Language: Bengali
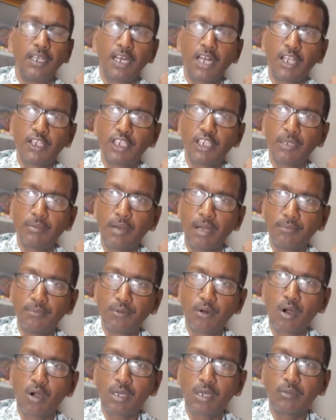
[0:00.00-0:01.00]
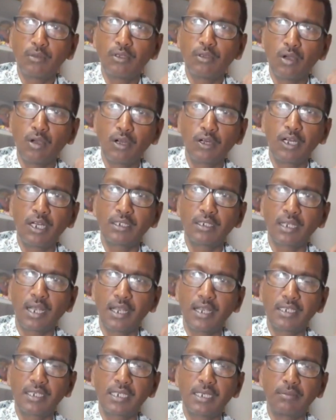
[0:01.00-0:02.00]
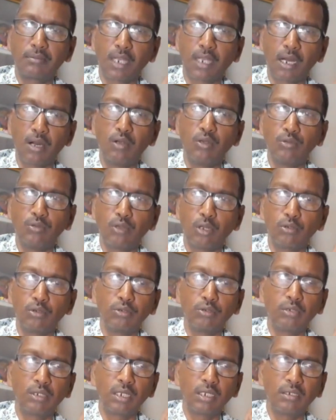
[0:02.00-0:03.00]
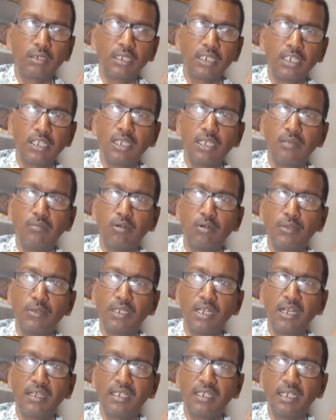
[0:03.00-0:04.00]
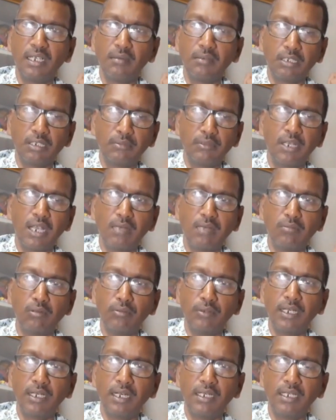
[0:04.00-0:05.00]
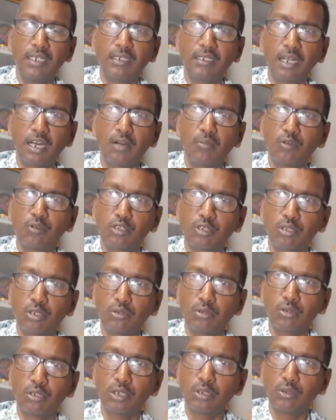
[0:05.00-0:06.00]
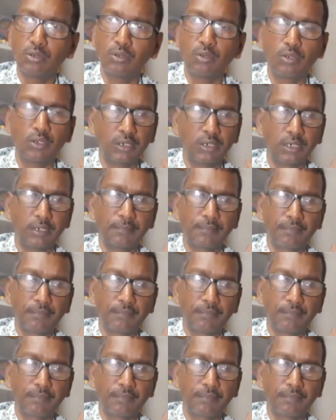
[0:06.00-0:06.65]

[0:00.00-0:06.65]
রাজ্যে বামফ্রন্ট এবং কংগ্রেস আইএসএফ তারাও তদন্তের ইডির ভূমিকা নিয়ে সিবিআইয়ের ভূমিকা নিয়ে তারা প্রশ্ন তুলতে শুরু করেছেন